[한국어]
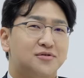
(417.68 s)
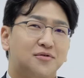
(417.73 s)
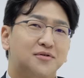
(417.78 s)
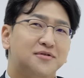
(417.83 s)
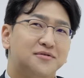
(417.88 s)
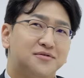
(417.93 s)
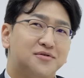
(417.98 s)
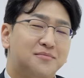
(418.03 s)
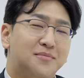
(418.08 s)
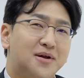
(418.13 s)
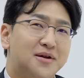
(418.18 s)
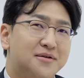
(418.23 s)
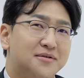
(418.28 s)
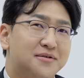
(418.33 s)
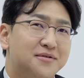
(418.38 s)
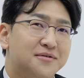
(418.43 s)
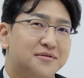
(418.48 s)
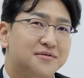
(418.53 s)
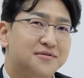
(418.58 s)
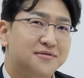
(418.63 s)
저는 정말
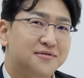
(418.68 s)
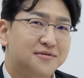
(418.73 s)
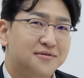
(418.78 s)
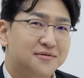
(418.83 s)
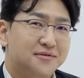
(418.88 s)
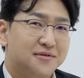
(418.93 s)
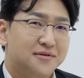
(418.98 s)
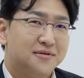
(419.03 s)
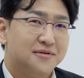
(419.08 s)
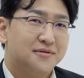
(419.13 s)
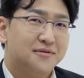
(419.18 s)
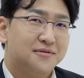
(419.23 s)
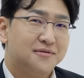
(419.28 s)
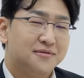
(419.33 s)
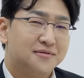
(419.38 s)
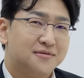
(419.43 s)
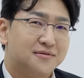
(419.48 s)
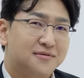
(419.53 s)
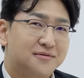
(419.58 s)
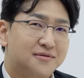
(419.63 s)
네. 그, 음.
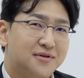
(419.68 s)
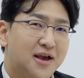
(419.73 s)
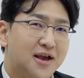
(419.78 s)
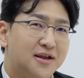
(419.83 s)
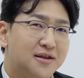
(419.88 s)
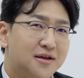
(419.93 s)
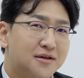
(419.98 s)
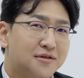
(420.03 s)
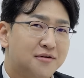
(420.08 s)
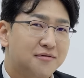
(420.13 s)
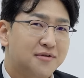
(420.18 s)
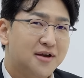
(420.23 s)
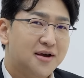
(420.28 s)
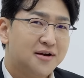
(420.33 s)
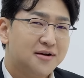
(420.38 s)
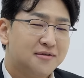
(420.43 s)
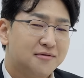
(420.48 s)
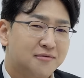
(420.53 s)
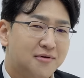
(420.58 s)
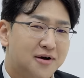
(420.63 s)
그 개인의
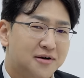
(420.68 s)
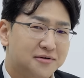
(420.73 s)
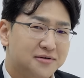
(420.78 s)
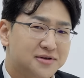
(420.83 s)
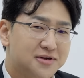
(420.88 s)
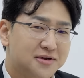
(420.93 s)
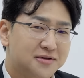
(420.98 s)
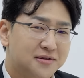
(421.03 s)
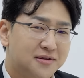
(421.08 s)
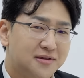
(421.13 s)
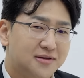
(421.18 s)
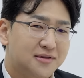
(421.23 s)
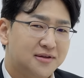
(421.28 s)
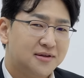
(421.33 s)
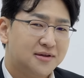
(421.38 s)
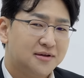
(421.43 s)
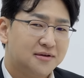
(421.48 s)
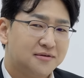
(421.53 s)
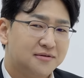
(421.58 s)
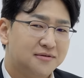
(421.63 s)
성향과 음. 이제
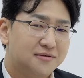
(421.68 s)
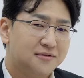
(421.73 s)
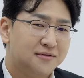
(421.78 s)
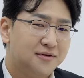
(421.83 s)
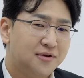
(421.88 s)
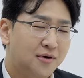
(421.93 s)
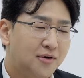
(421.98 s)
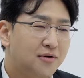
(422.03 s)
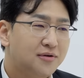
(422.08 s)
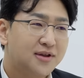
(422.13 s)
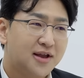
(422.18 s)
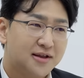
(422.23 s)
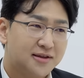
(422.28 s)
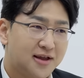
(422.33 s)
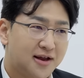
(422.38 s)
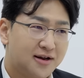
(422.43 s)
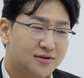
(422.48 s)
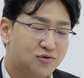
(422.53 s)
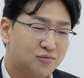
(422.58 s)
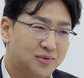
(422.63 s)
그 연령대에
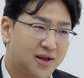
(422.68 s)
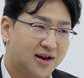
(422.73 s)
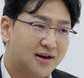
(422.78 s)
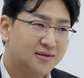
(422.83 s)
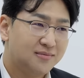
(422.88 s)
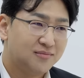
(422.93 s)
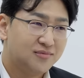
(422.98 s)
따라 좀 다른